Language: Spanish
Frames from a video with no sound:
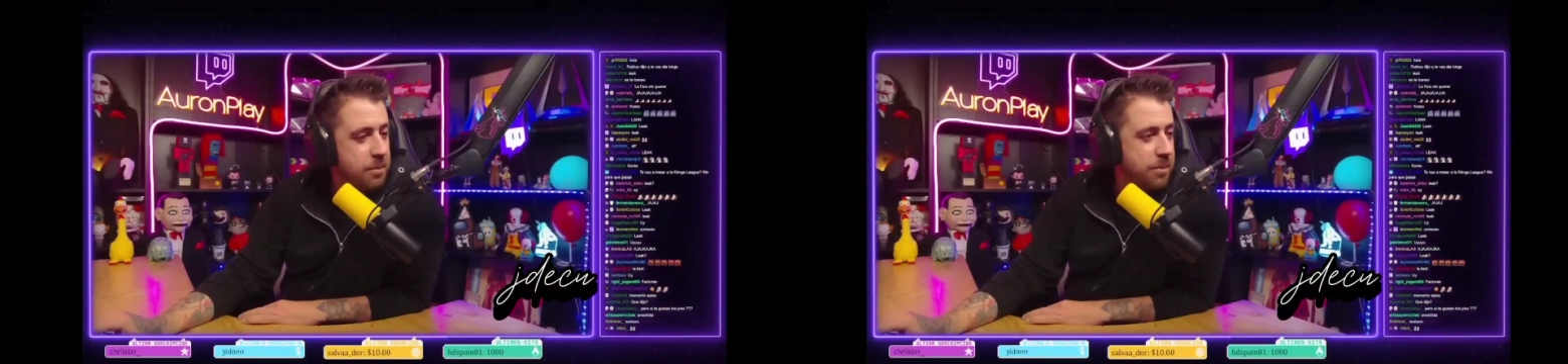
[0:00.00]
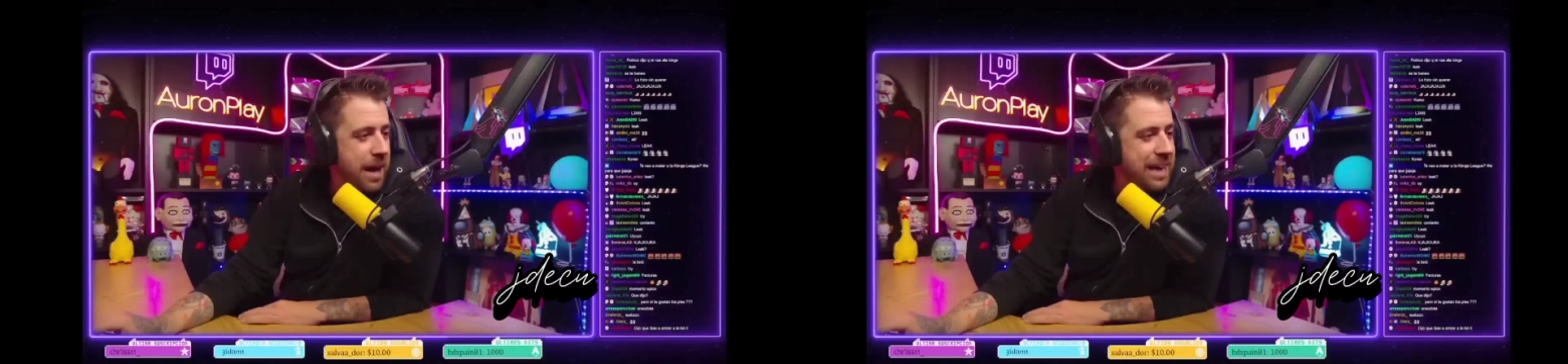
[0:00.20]

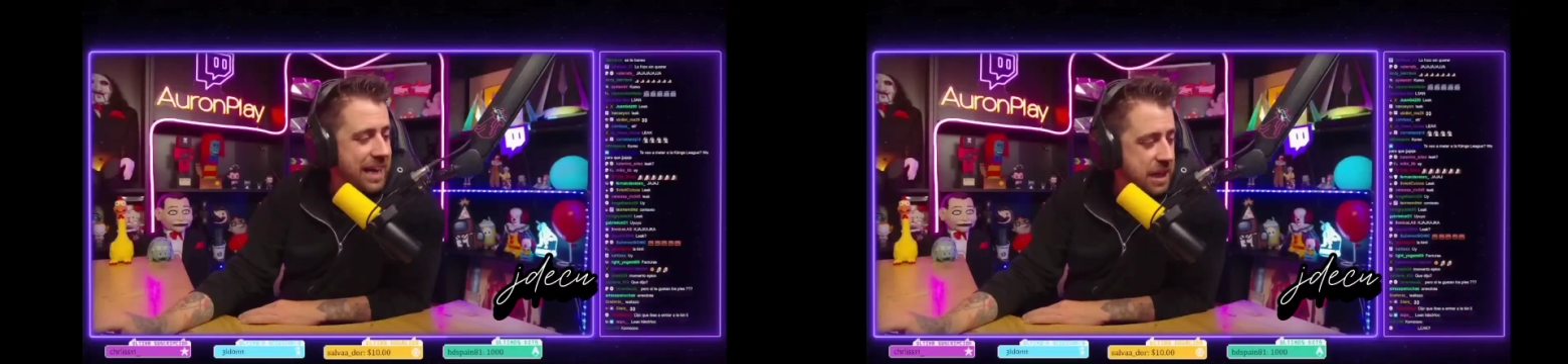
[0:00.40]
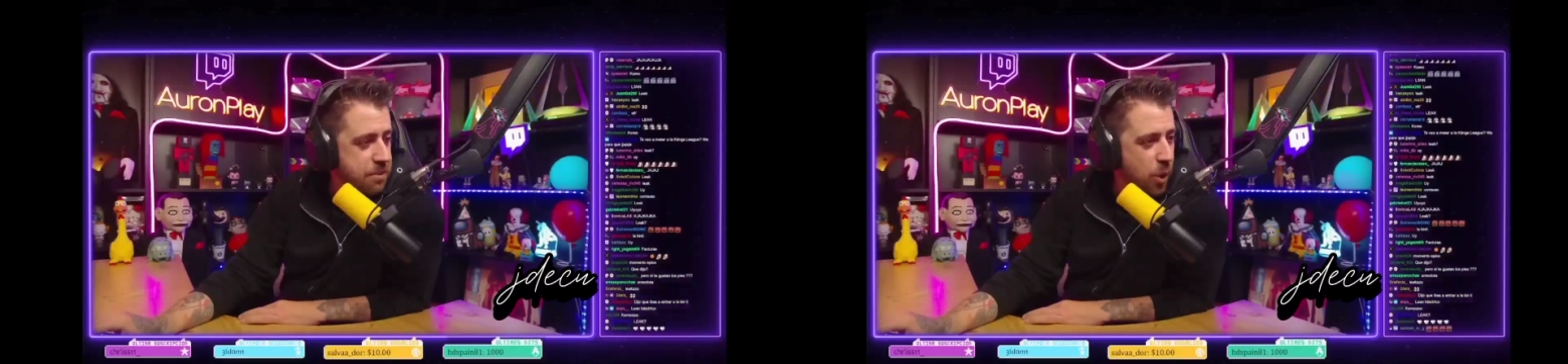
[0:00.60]
¿Hay
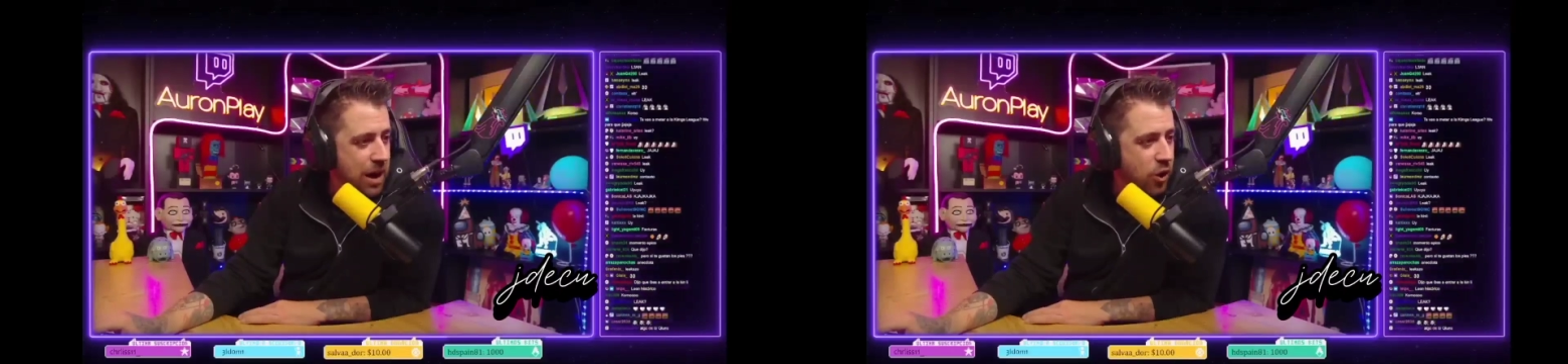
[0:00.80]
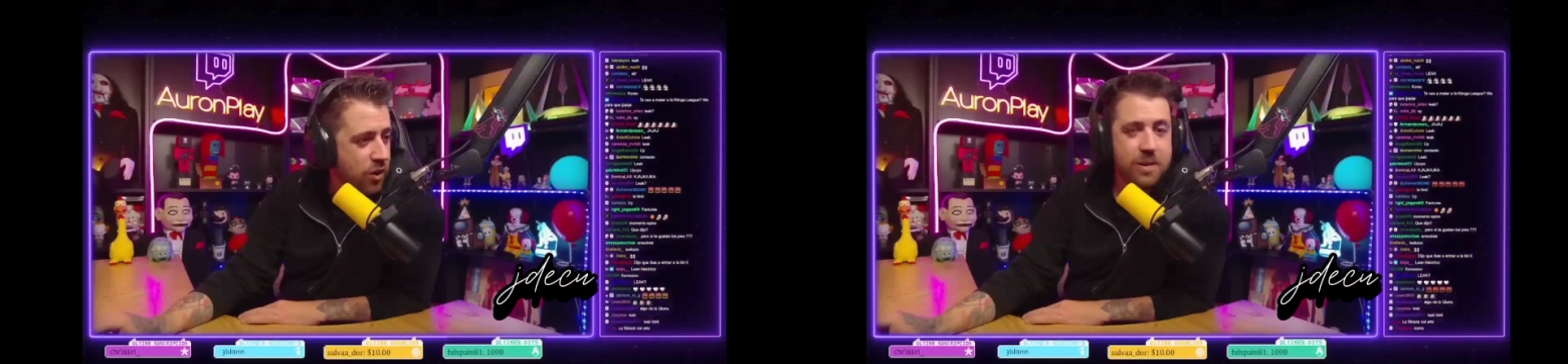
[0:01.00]
clip o
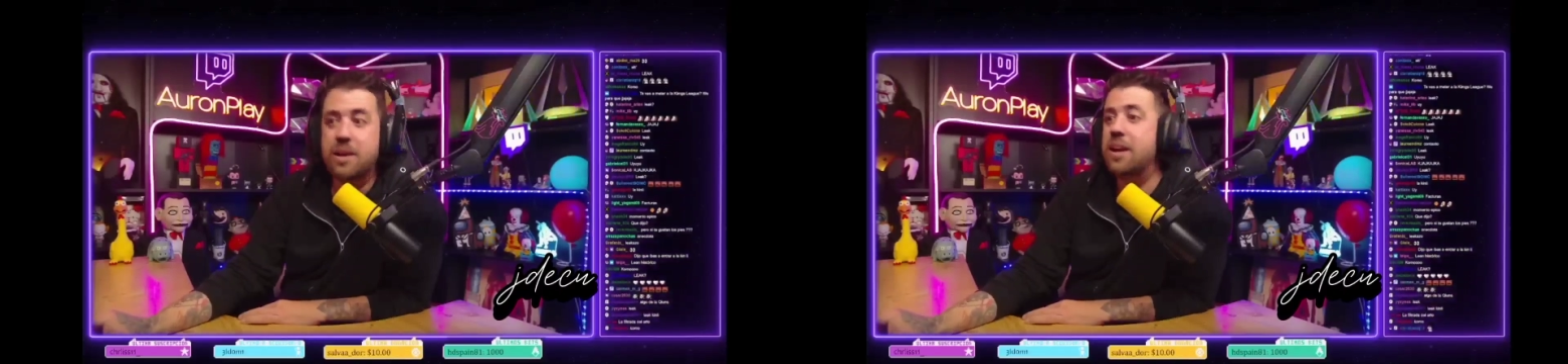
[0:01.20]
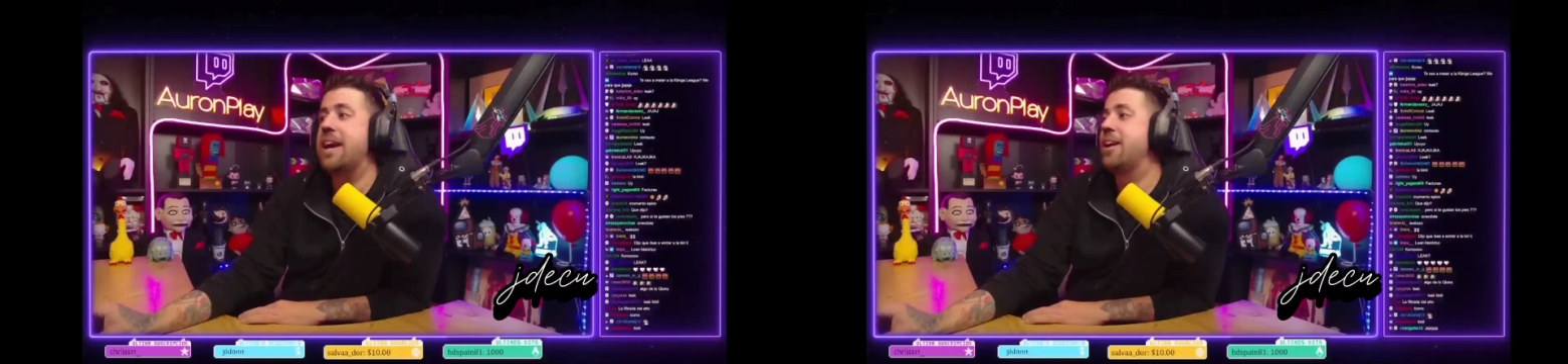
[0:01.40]
algo?
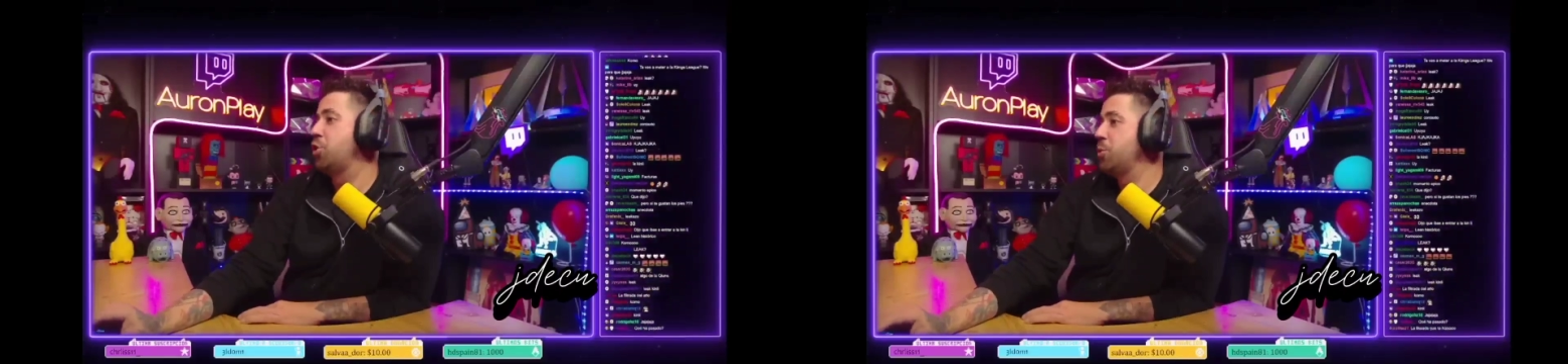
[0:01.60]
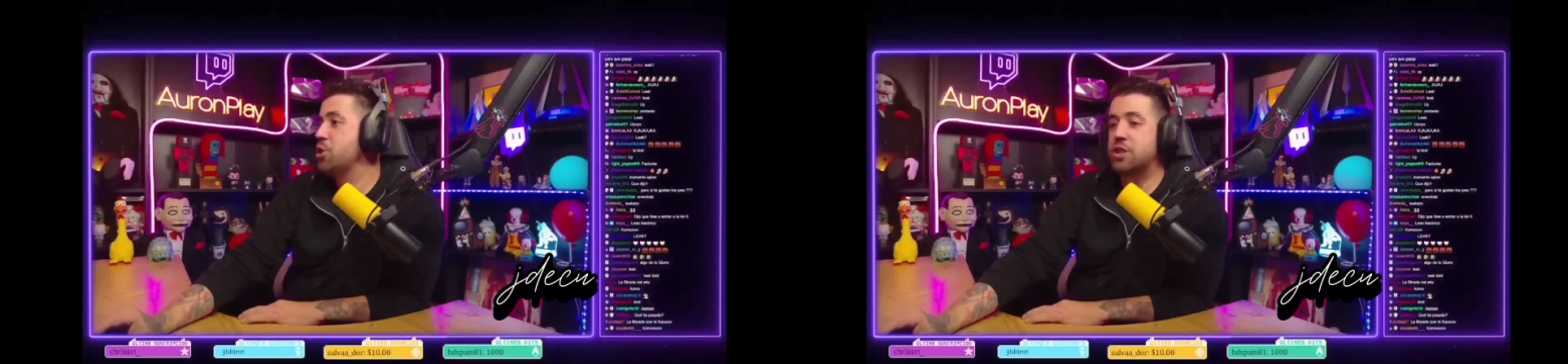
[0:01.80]
Oye, Rubius,